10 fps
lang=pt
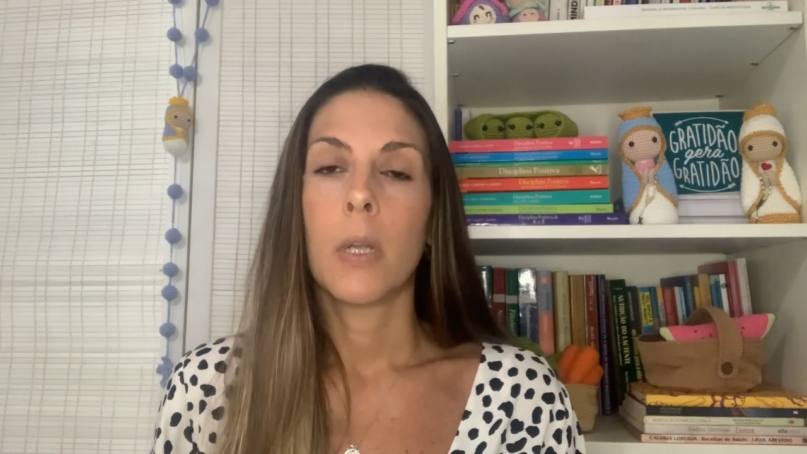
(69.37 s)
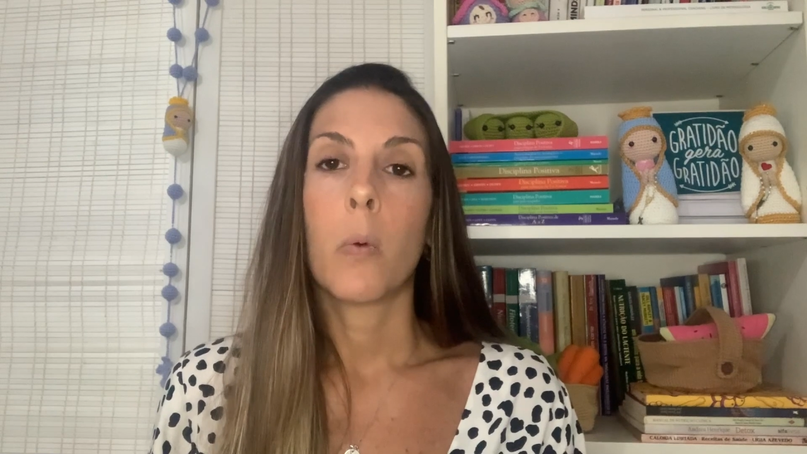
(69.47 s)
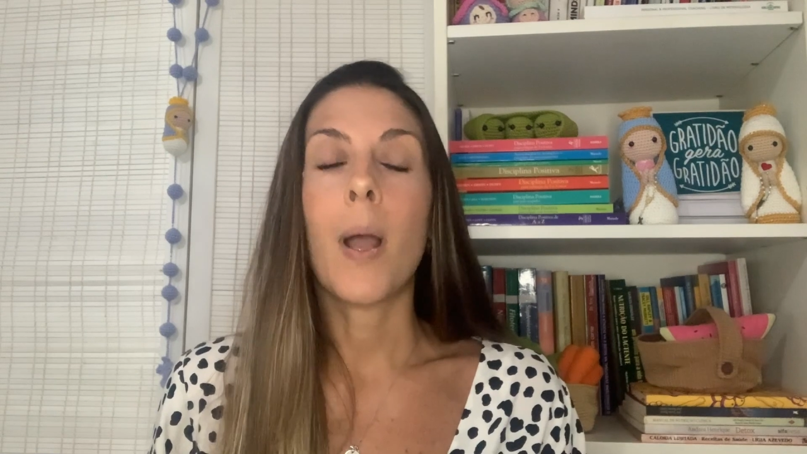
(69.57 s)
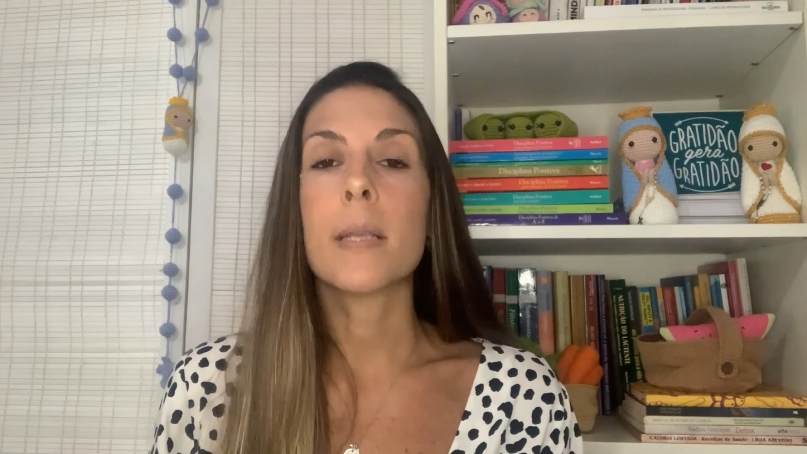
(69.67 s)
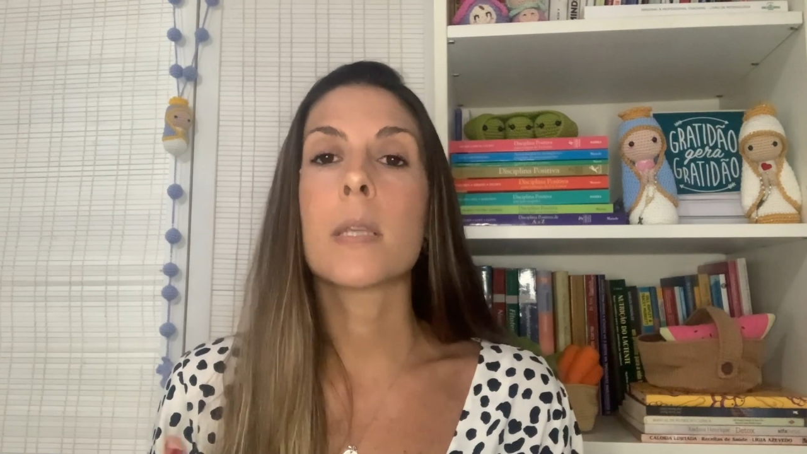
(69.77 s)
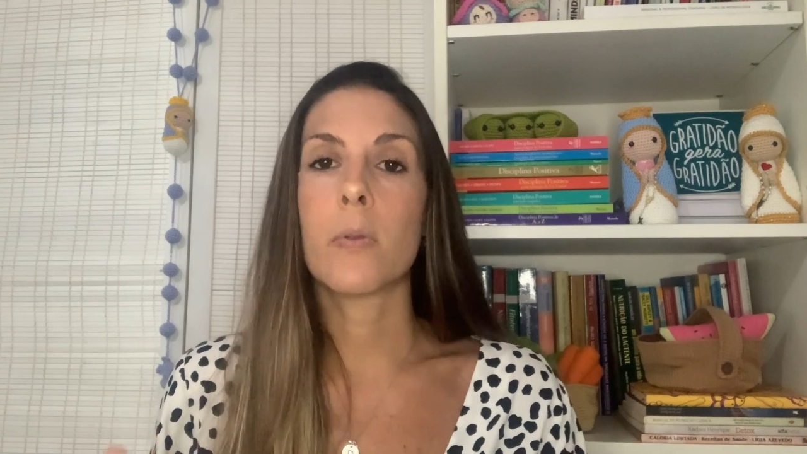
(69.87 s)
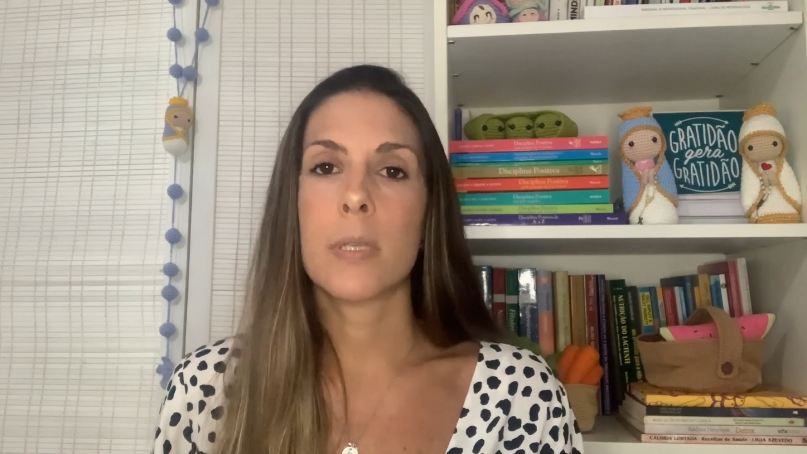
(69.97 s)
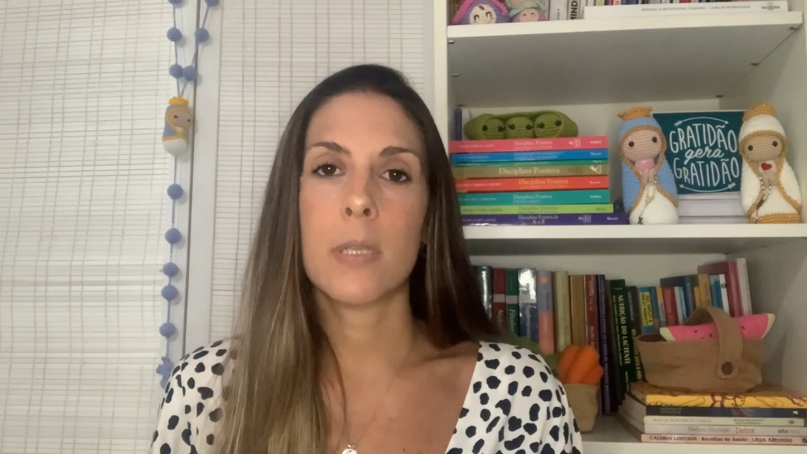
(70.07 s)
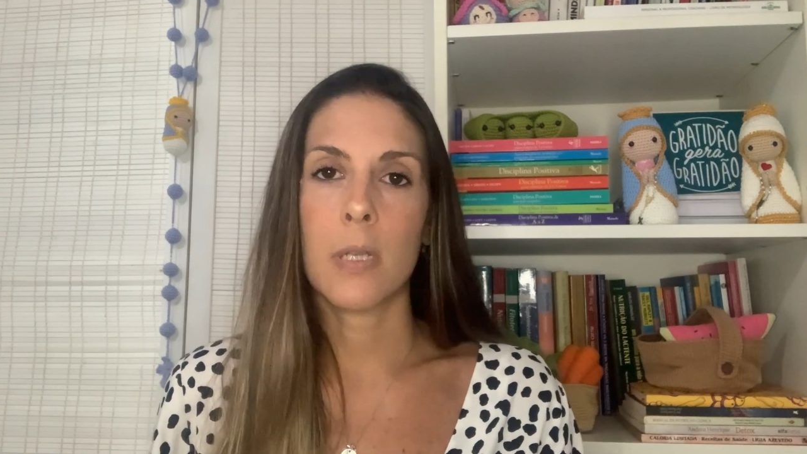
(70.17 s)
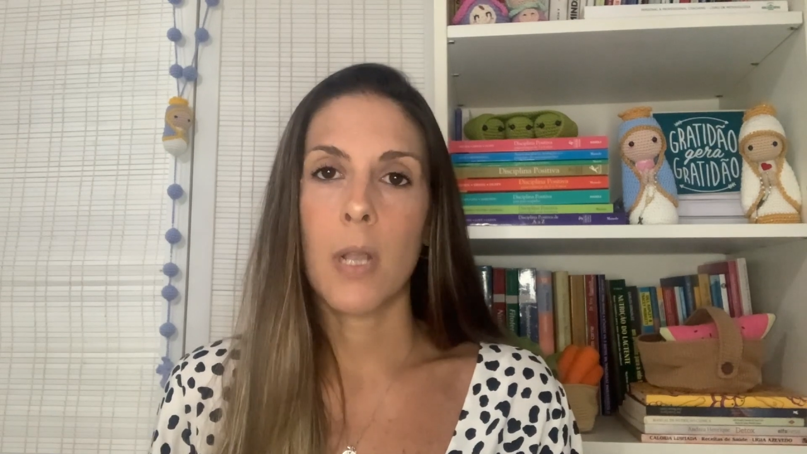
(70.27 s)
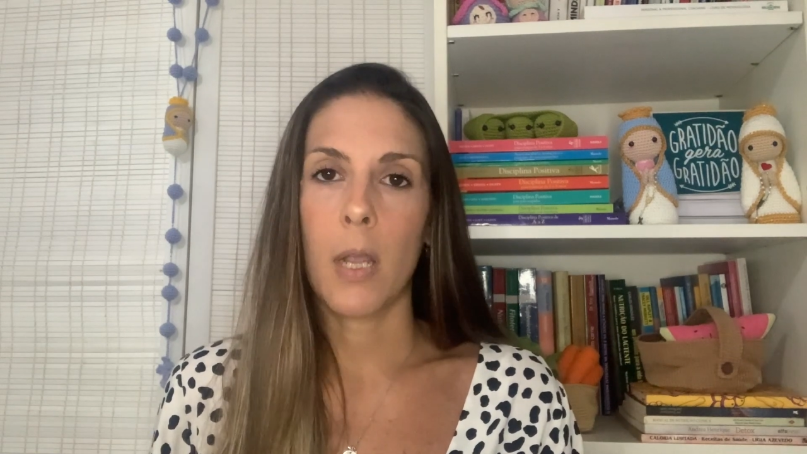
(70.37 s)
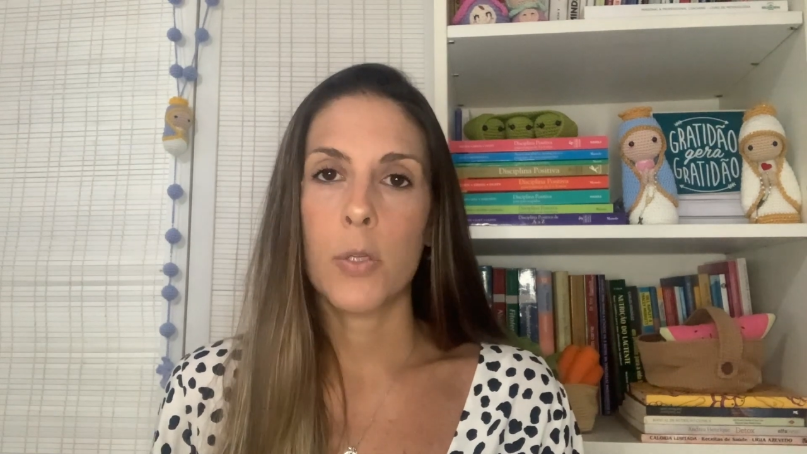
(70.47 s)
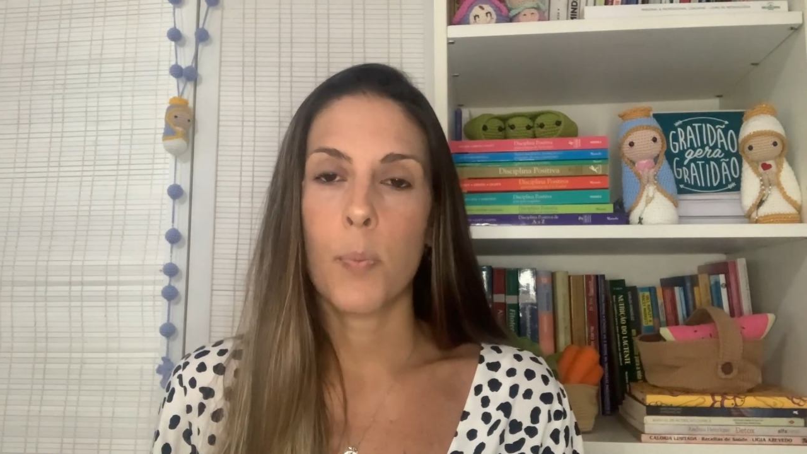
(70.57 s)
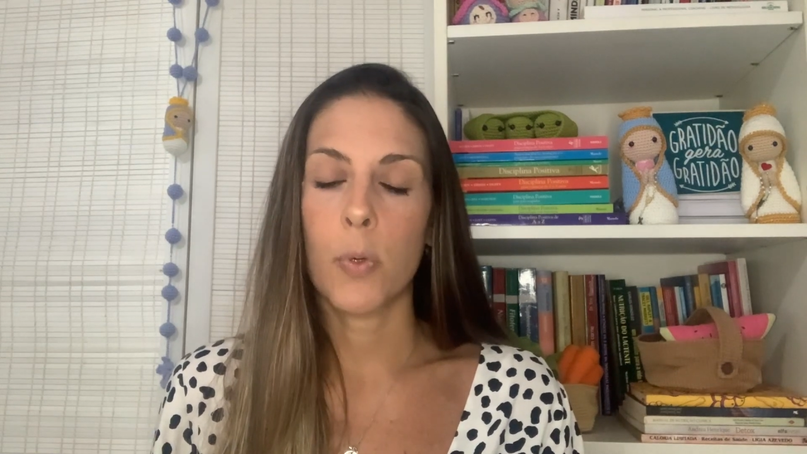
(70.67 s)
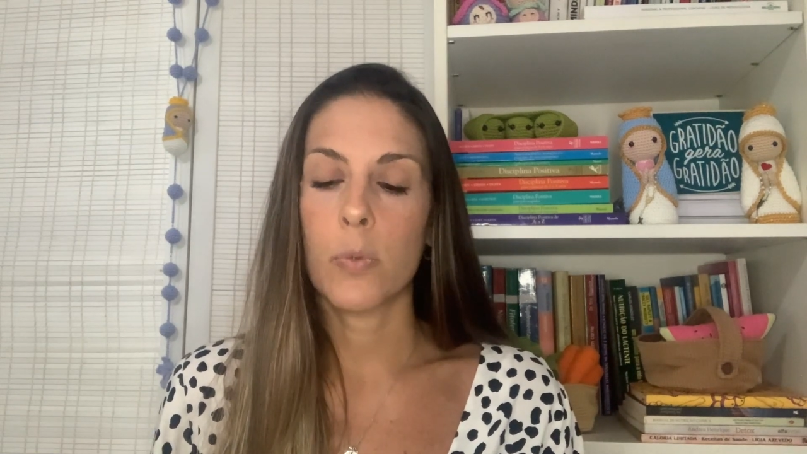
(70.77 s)
Quais são esses
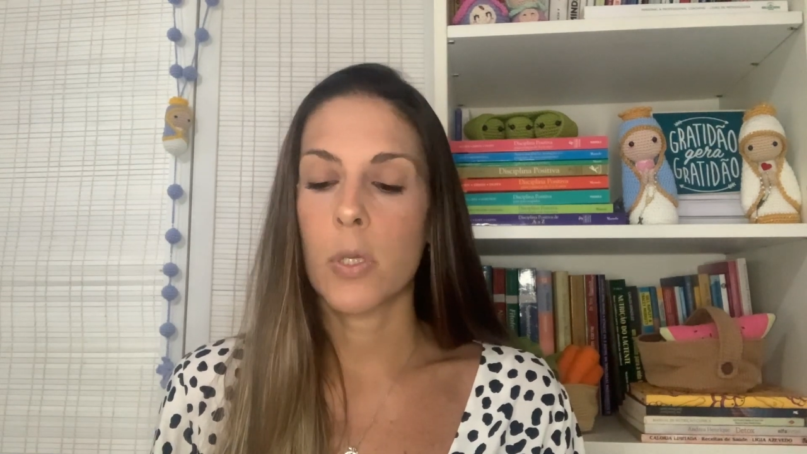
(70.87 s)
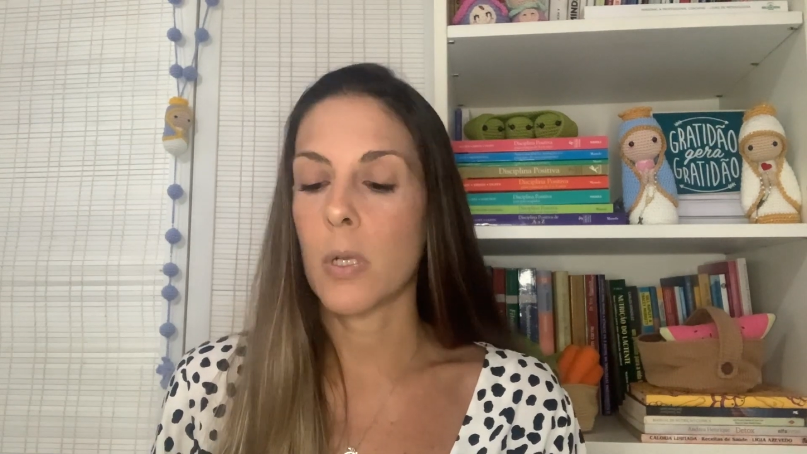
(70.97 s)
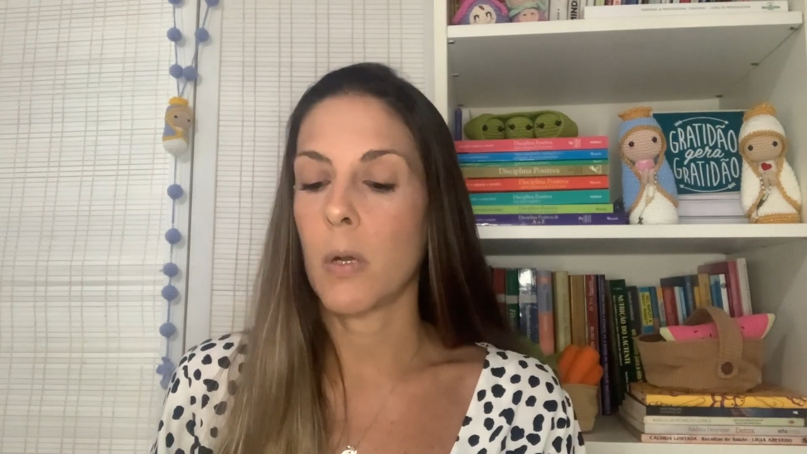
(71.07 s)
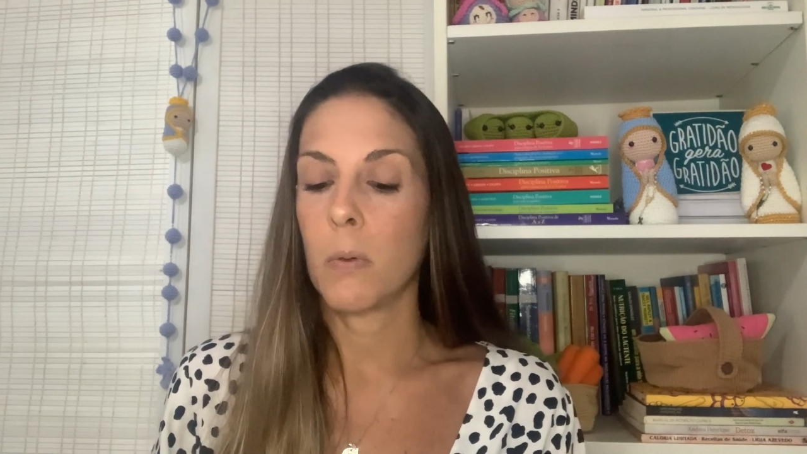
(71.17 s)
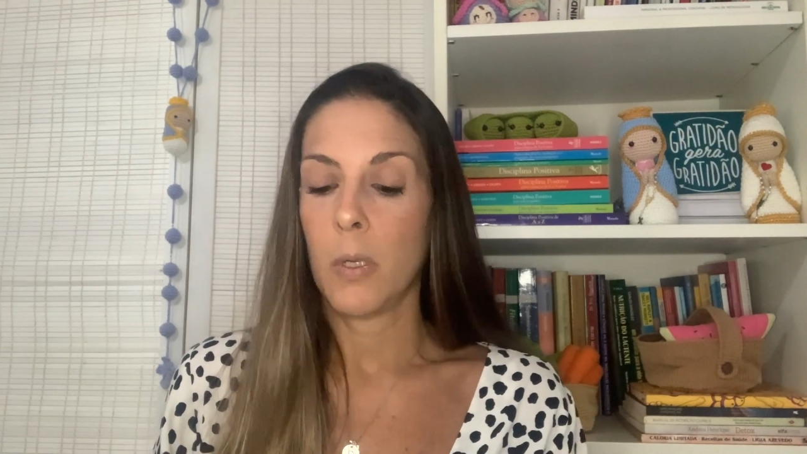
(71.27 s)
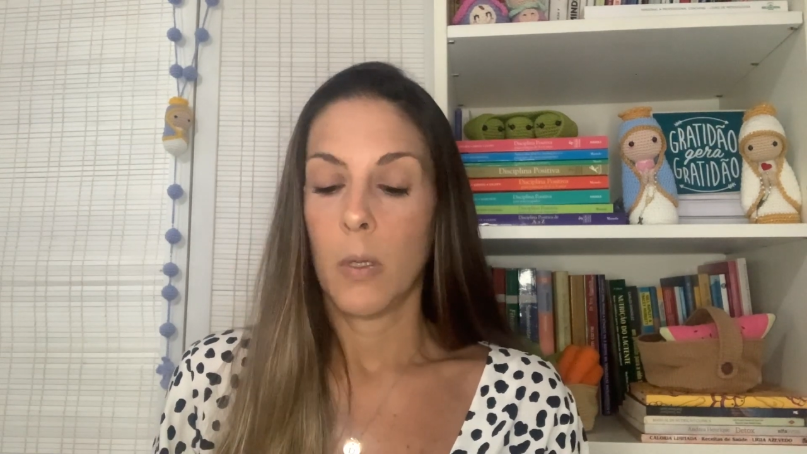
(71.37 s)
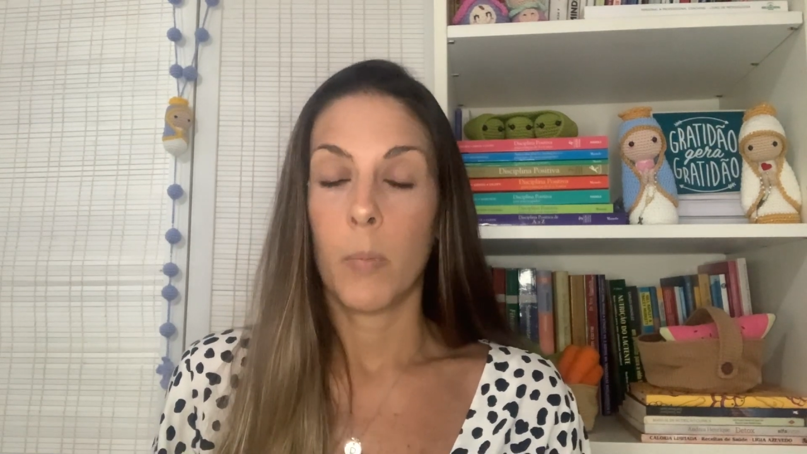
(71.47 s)
sinais de prontidão?